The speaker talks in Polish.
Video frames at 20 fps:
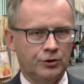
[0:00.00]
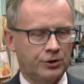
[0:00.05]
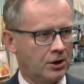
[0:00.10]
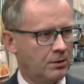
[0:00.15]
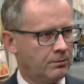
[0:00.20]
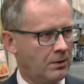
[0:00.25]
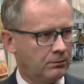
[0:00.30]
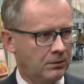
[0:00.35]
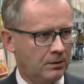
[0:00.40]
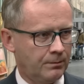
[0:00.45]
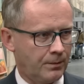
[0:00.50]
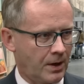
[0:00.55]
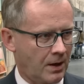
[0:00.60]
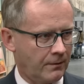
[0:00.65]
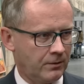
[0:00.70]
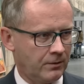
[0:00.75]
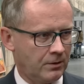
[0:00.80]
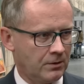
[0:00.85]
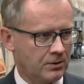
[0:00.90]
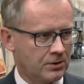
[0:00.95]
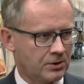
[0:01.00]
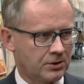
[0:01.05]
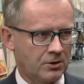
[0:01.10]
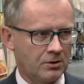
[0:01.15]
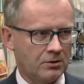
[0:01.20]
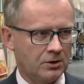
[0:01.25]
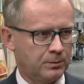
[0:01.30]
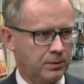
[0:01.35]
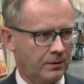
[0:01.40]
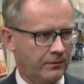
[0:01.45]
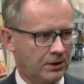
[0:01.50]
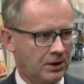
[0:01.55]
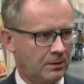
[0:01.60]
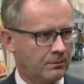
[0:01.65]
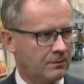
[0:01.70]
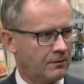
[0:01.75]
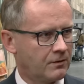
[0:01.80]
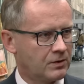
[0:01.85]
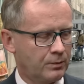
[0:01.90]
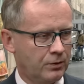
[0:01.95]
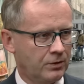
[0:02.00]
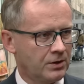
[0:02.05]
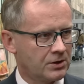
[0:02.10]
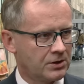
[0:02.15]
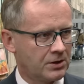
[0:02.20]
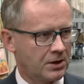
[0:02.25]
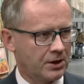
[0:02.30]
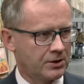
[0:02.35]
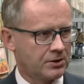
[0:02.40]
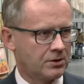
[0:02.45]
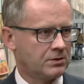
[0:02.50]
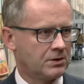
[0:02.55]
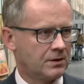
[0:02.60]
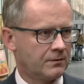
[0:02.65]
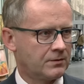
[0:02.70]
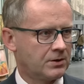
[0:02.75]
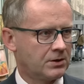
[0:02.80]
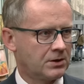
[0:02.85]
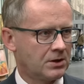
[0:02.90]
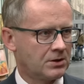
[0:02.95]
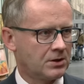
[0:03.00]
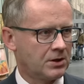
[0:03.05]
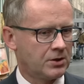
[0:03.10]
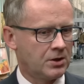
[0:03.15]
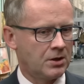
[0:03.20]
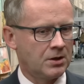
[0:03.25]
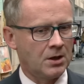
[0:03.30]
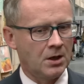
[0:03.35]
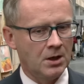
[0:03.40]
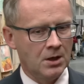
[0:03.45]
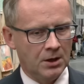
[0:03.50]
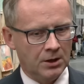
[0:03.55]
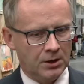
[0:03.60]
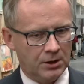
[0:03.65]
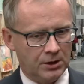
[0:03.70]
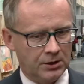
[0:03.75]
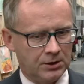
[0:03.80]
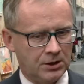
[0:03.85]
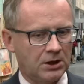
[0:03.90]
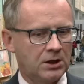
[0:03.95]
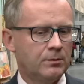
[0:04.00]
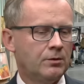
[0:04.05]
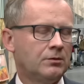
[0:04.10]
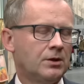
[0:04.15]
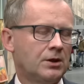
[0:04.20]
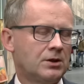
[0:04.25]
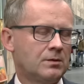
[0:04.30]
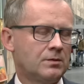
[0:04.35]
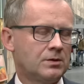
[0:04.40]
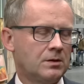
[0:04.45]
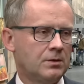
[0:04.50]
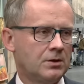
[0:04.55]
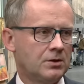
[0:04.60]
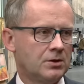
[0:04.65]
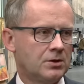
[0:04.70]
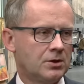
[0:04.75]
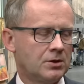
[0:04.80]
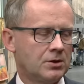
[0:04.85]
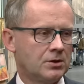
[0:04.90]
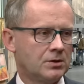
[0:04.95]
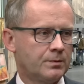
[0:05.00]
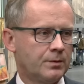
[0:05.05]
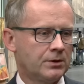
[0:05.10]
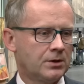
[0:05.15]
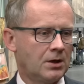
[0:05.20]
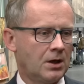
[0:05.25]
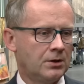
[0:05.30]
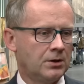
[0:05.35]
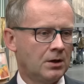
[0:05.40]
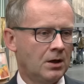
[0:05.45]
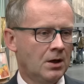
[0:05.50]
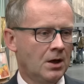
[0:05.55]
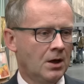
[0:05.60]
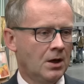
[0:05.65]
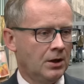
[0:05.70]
tego mamy prawo, skoro odpowiadamy wspólnie z dyrekcją za wszystkie zdarzenia i taki był także przebieg dzisiejszego spotkania.